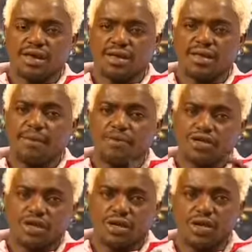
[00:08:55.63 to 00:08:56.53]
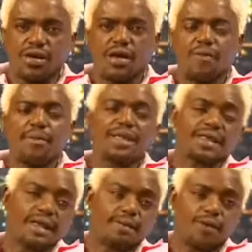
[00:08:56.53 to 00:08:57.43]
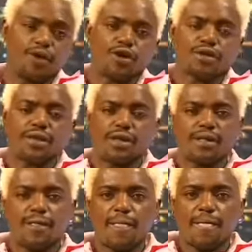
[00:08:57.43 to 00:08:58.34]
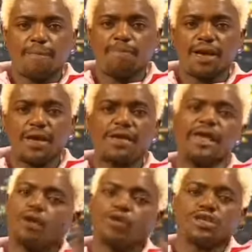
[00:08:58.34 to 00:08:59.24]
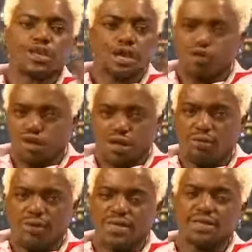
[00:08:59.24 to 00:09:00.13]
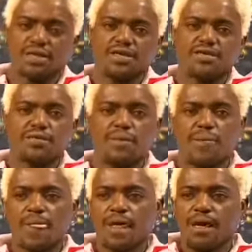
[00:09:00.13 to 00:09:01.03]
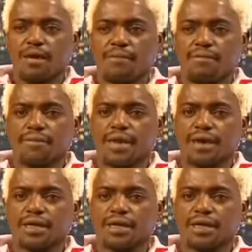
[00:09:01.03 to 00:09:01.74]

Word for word: é, temos que bater a porta, yeah. né? e é coisa que eu já não preciso, porque